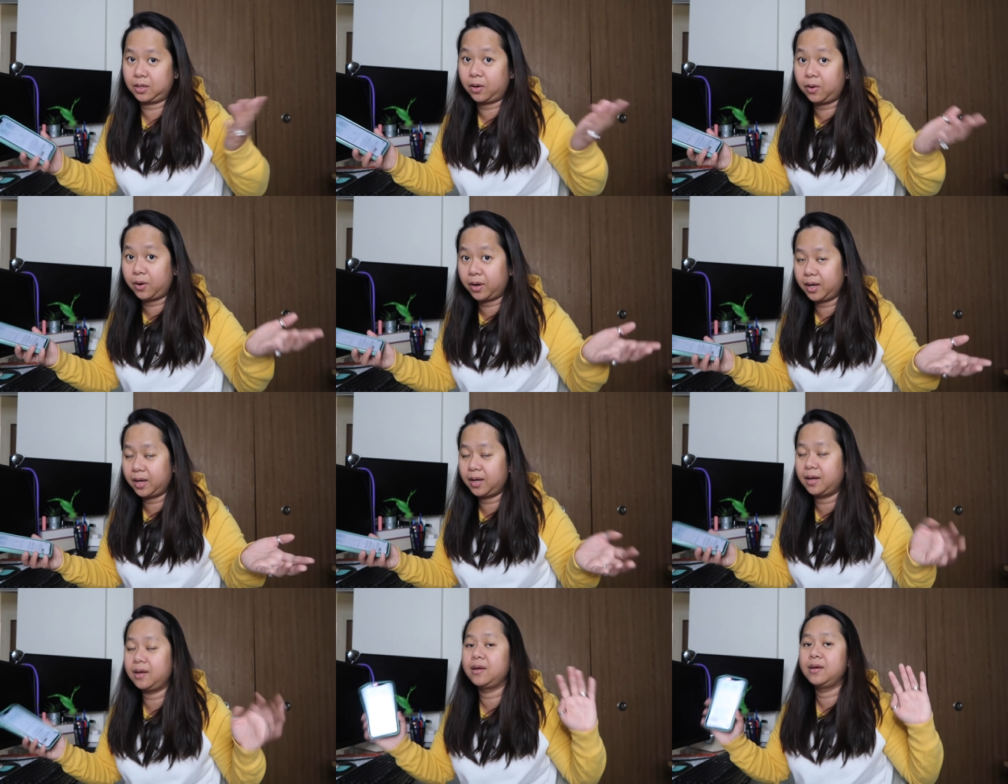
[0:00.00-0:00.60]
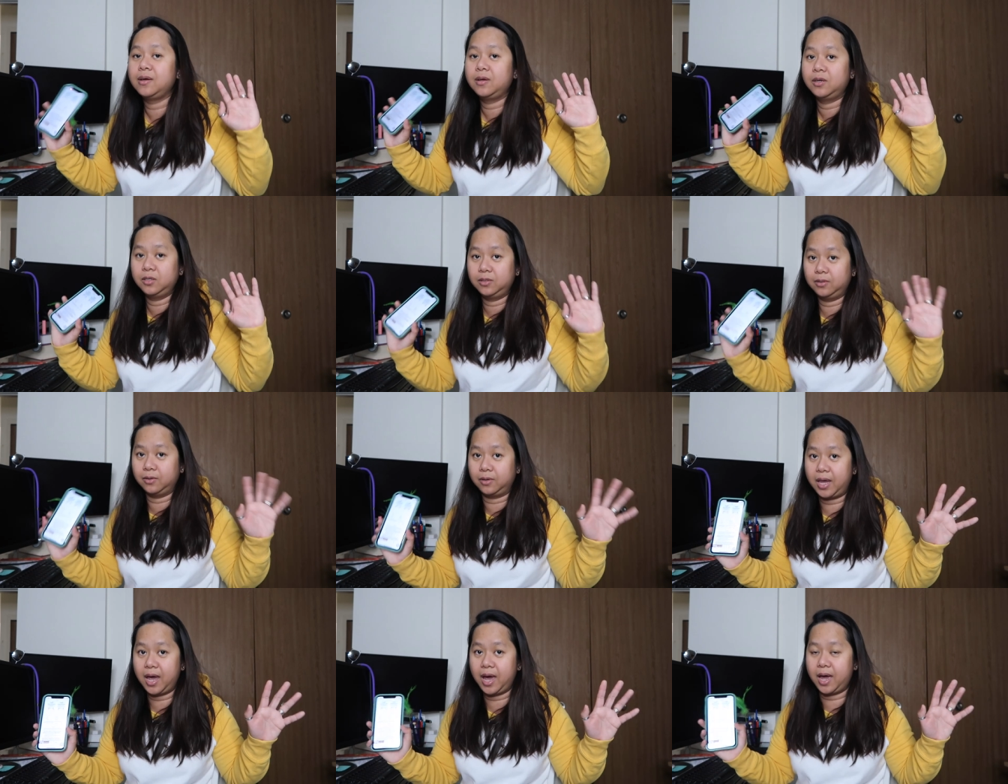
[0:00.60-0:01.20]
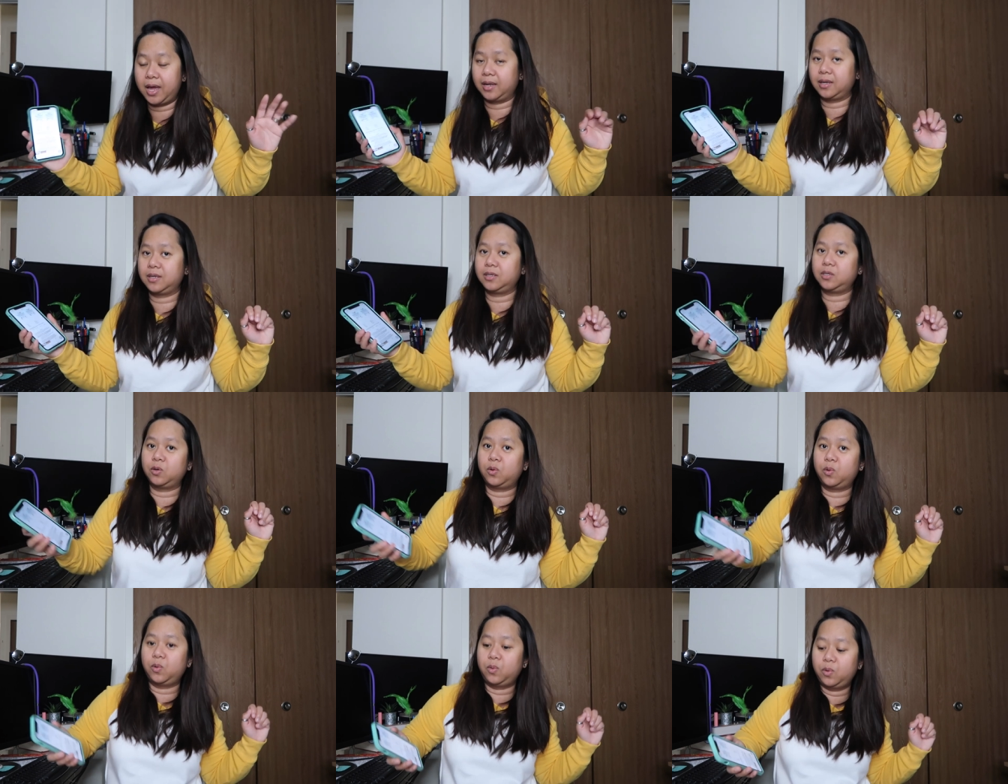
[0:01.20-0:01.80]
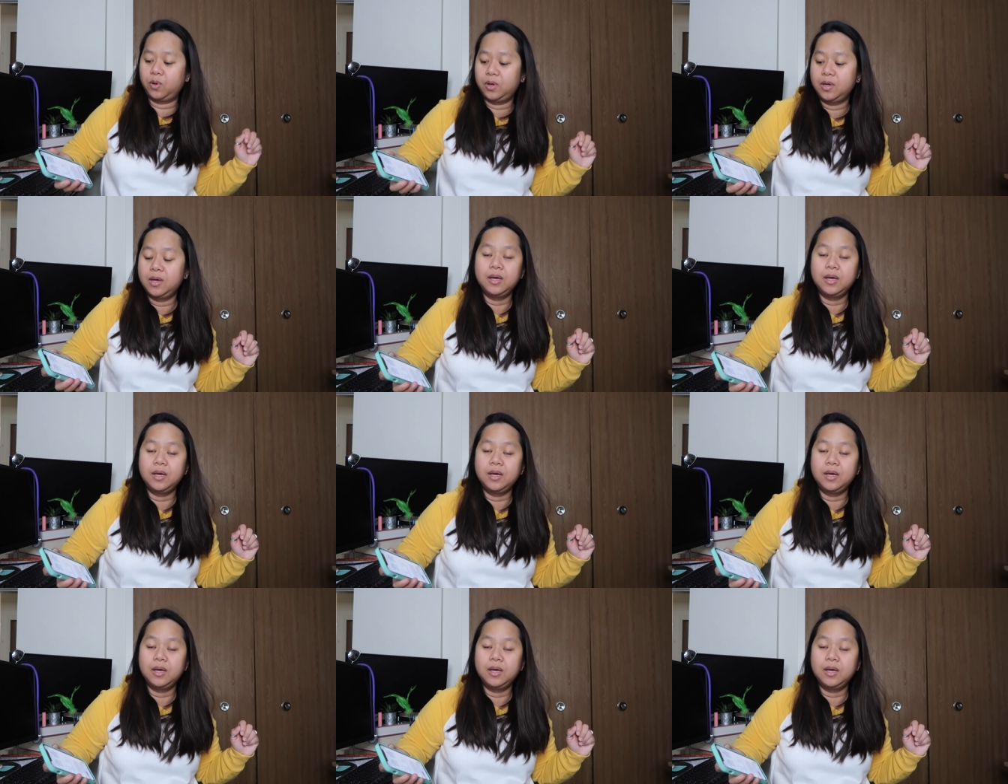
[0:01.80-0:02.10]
Okay? So, yan. So,